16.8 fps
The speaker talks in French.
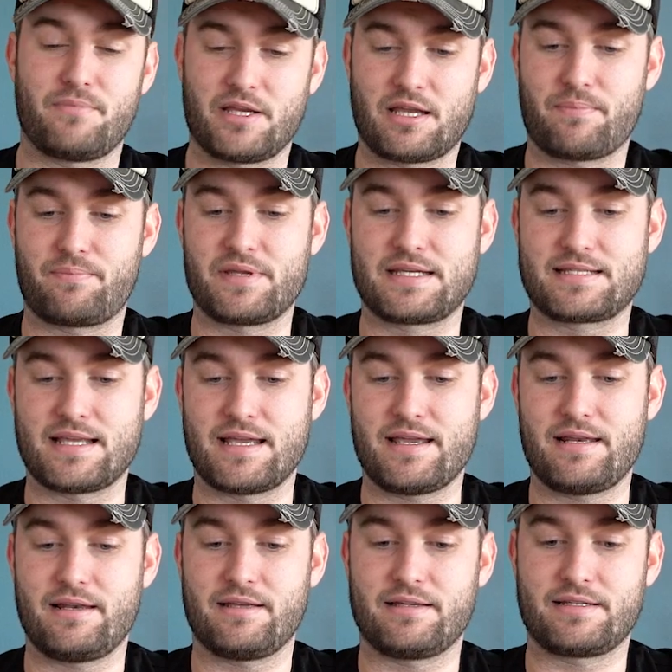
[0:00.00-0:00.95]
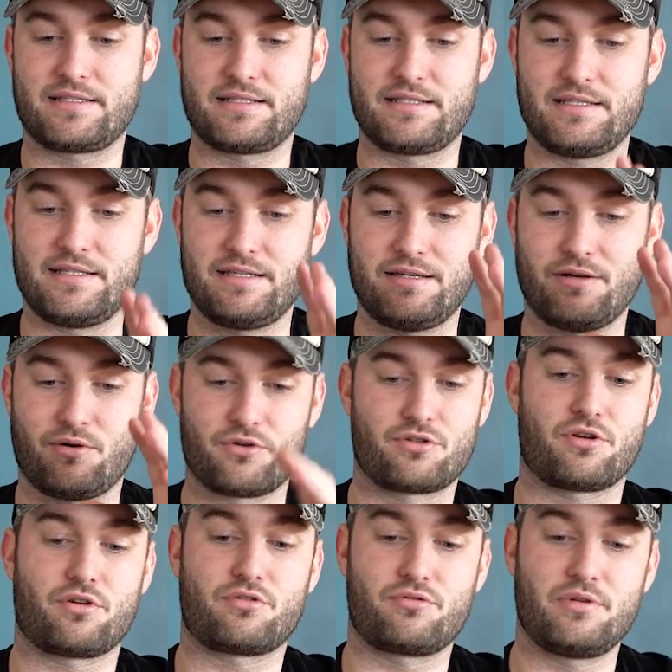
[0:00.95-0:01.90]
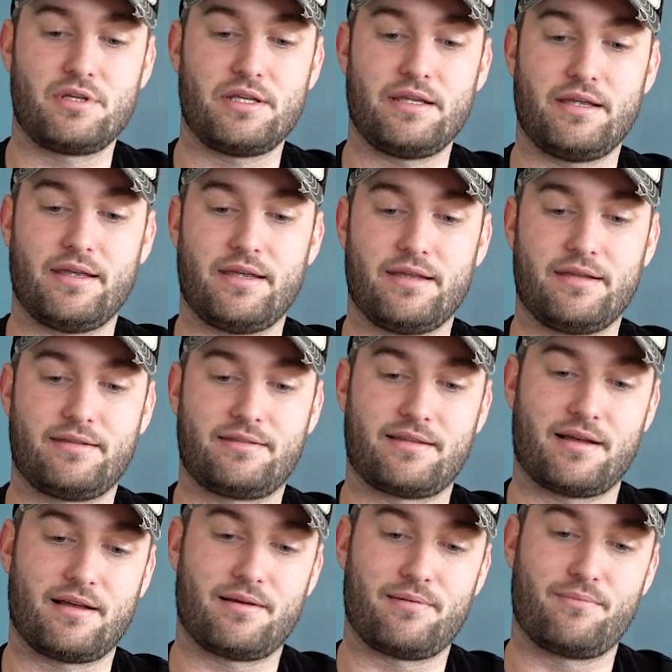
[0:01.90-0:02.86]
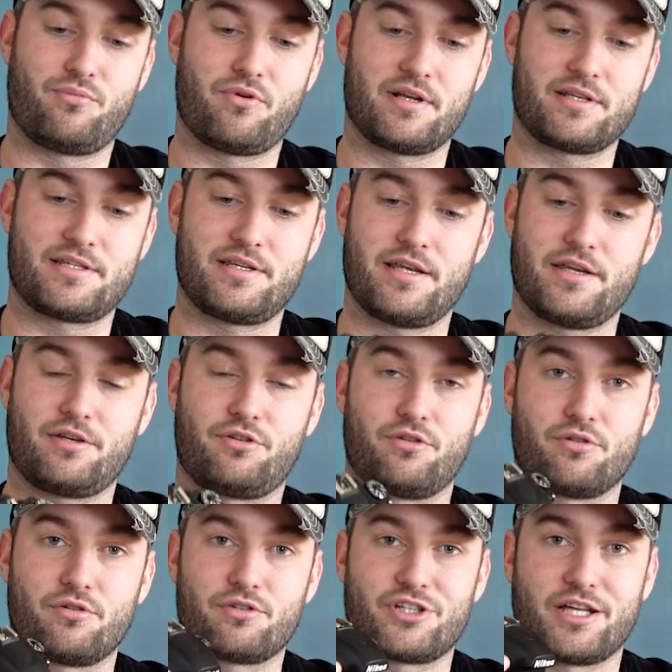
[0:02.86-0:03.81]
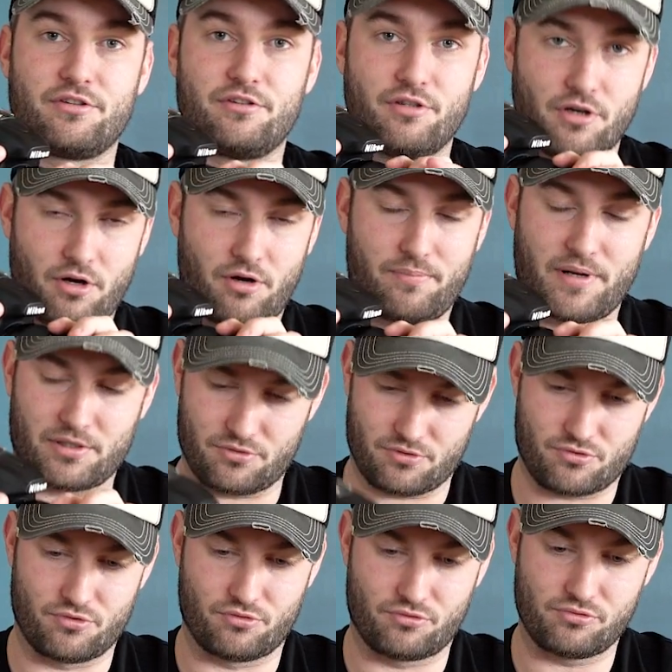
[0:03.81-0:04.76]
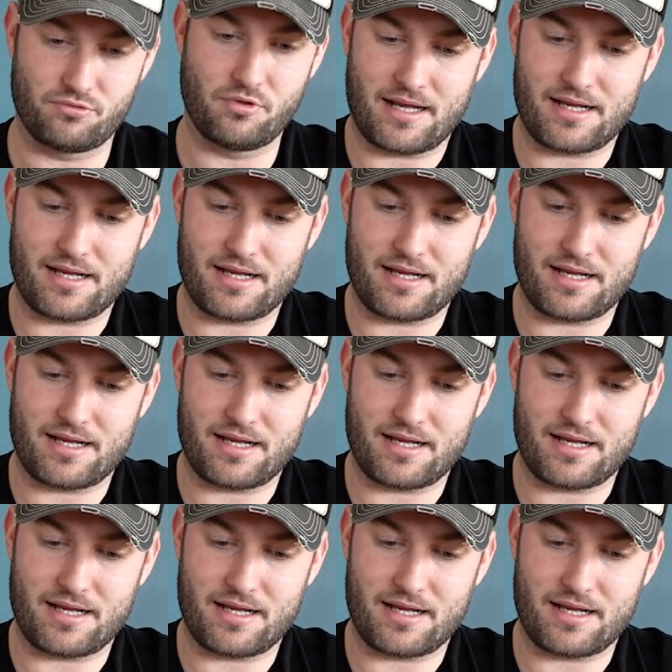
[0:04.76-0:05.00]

mégapixels qui aujourd'hui est un boîtier que j'adore par-dessus tout.